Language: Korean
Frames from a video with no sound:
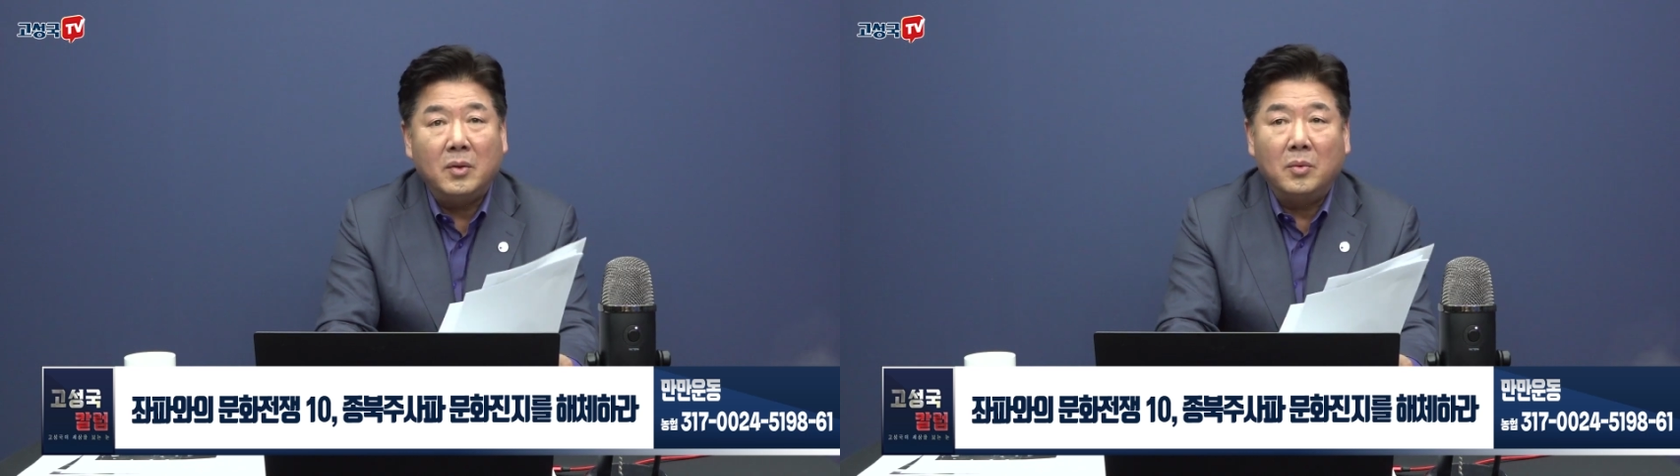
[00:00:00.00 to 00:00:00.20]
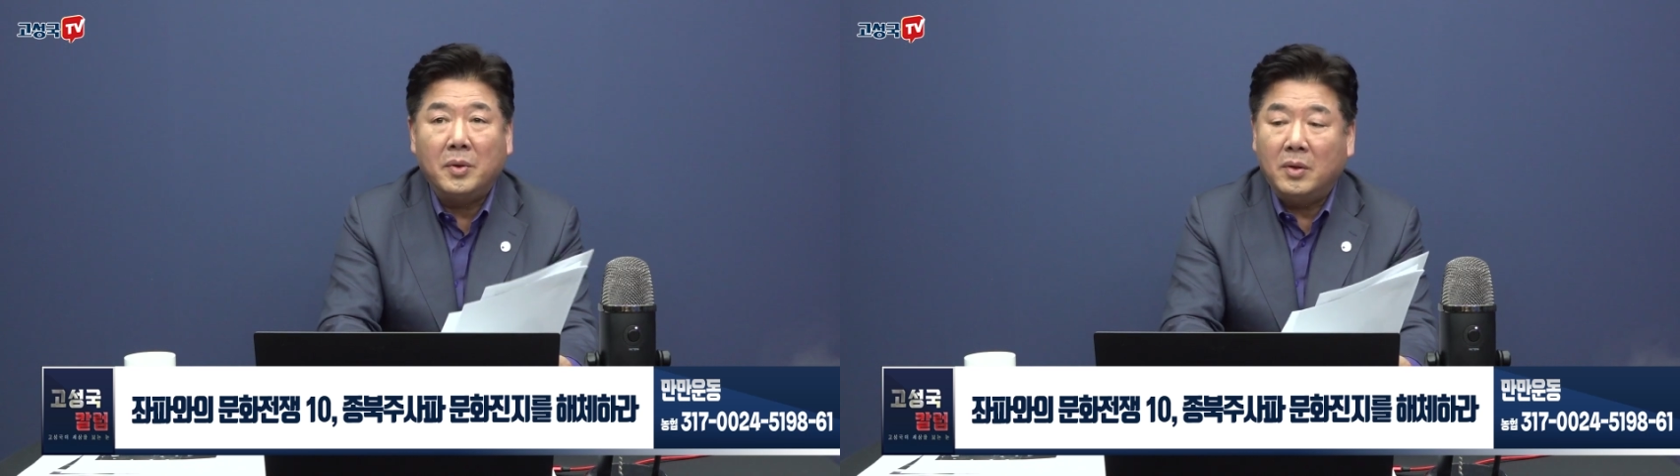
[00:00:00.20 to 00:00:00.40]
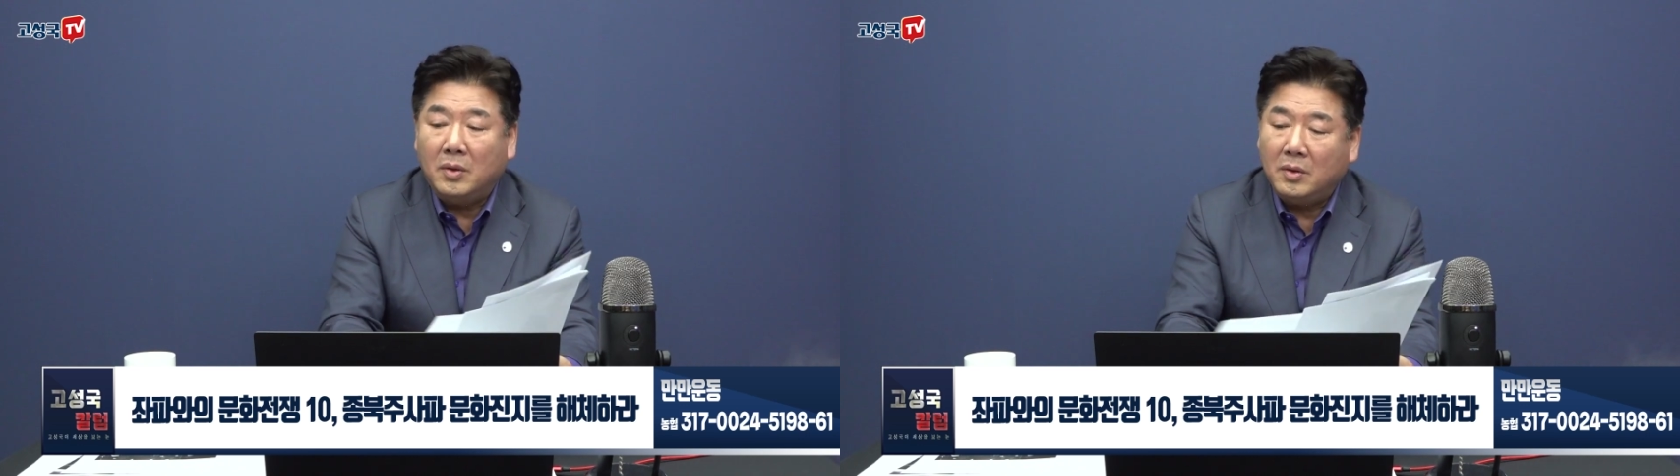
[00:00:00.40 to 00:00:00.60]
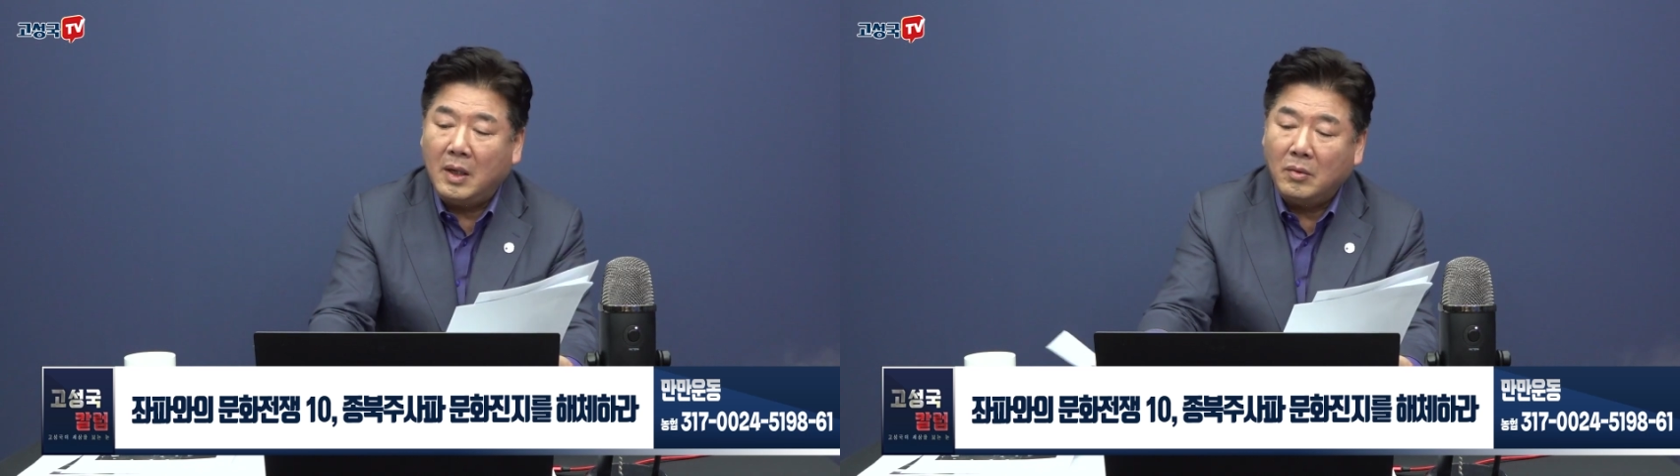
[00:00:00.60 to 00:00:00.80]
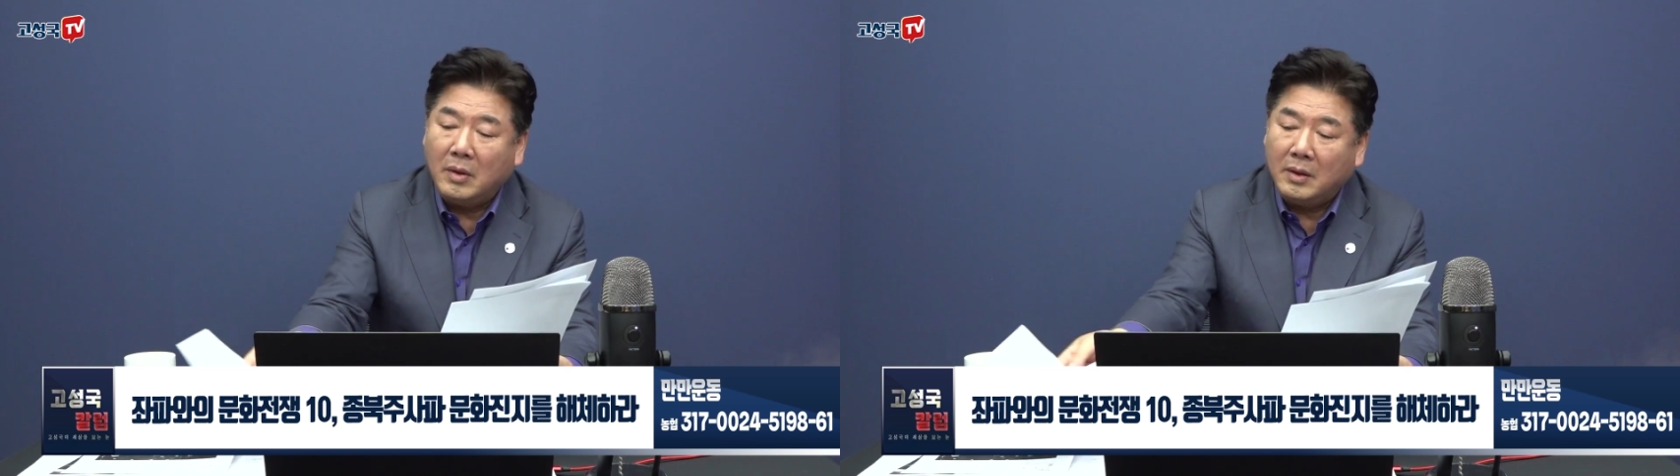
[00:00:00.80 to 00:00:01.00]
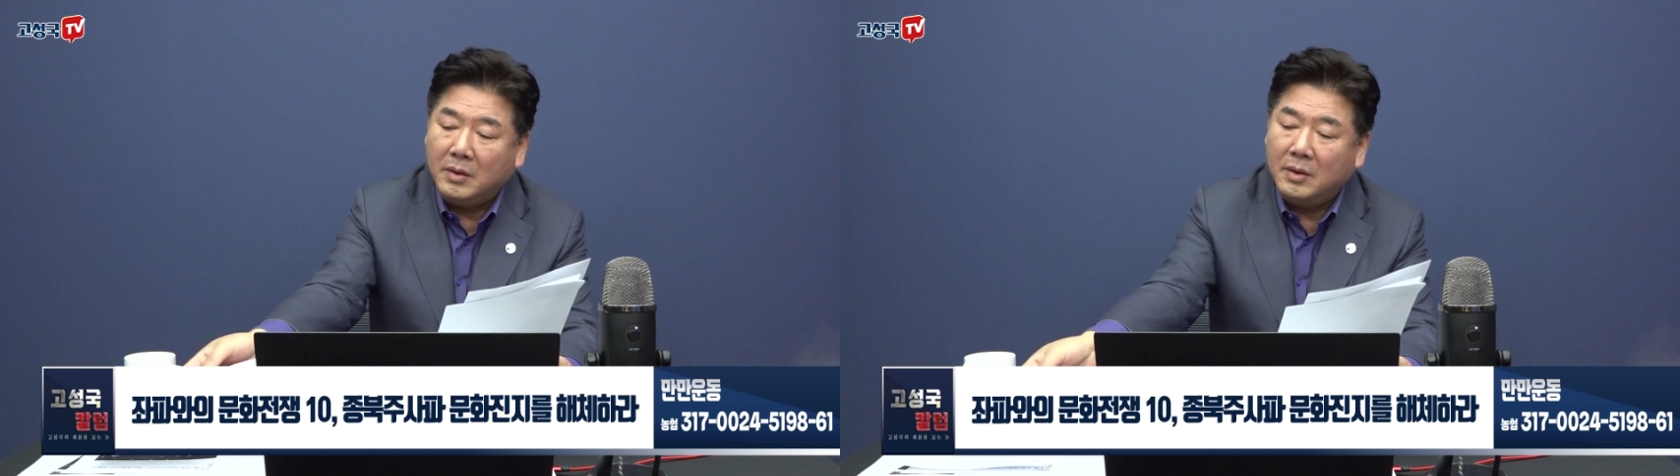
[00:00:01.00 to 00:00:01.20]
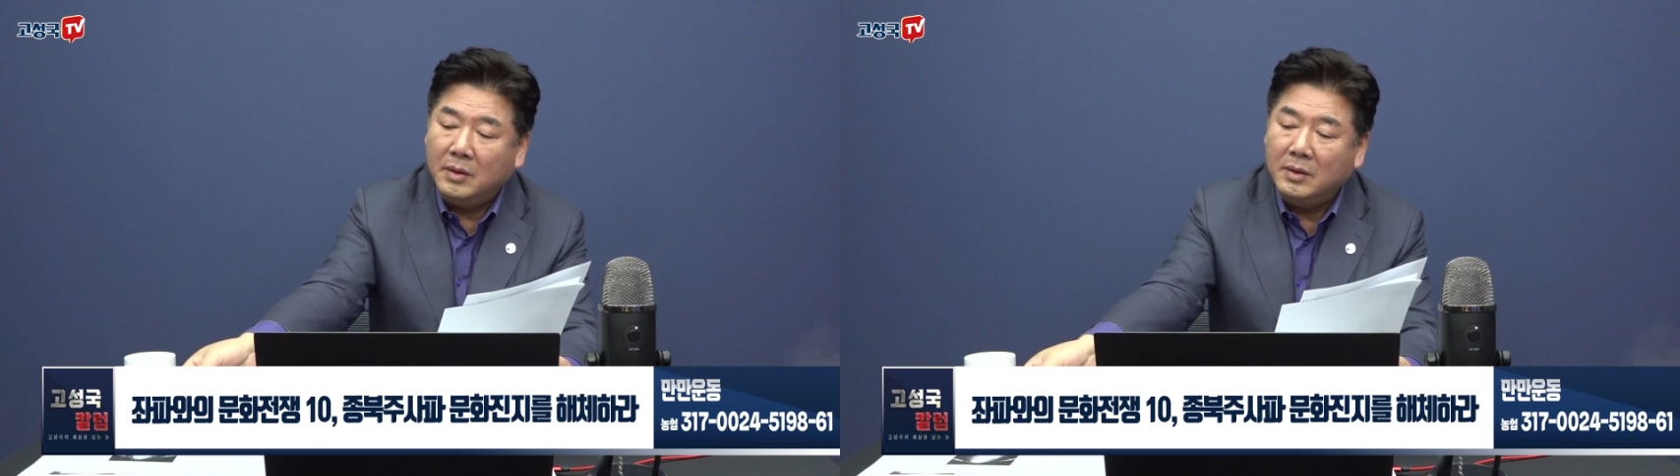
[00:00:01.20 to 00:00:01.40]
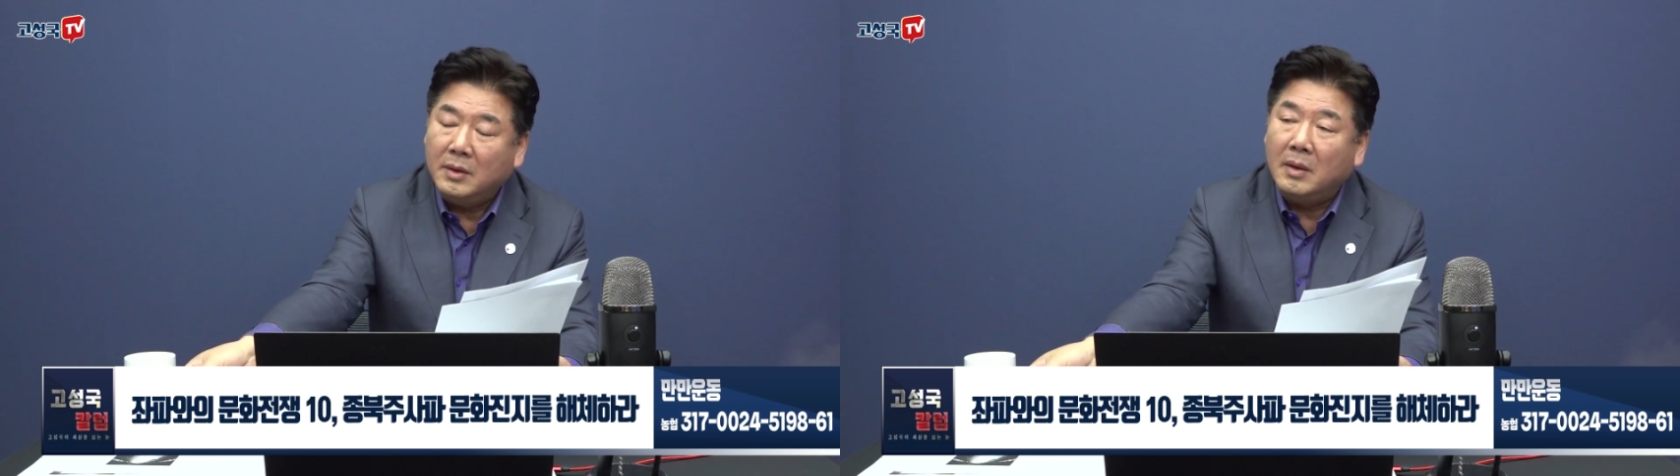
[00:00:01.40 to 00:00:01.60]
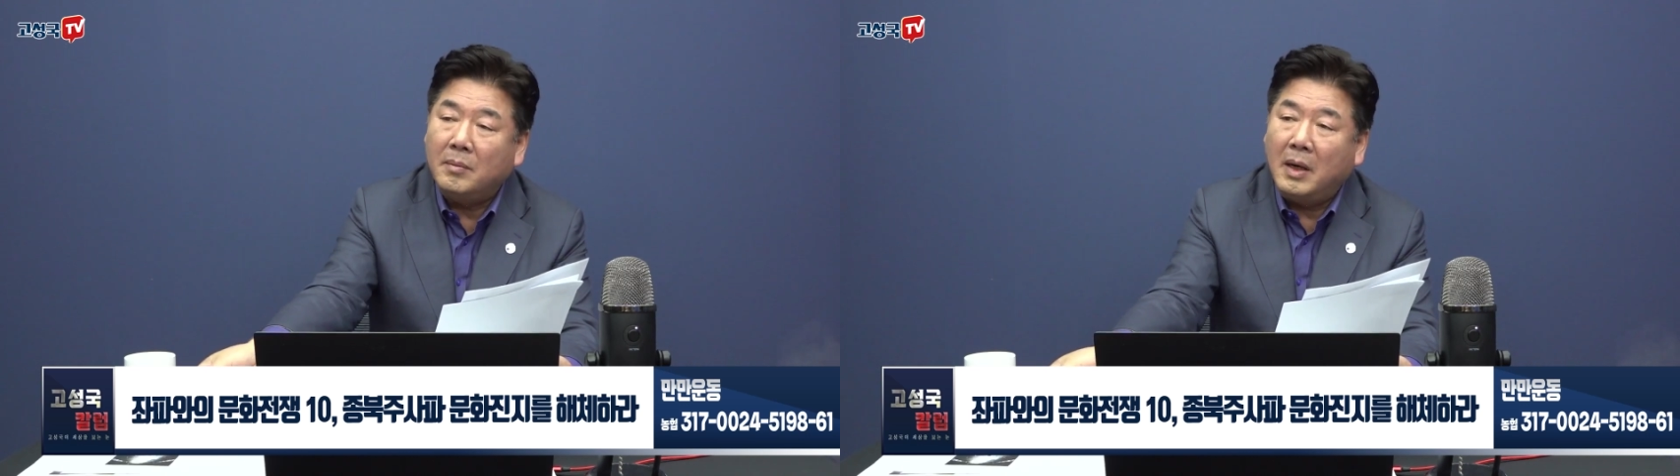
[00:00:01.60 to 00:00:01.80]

논평을 하고 나서 예,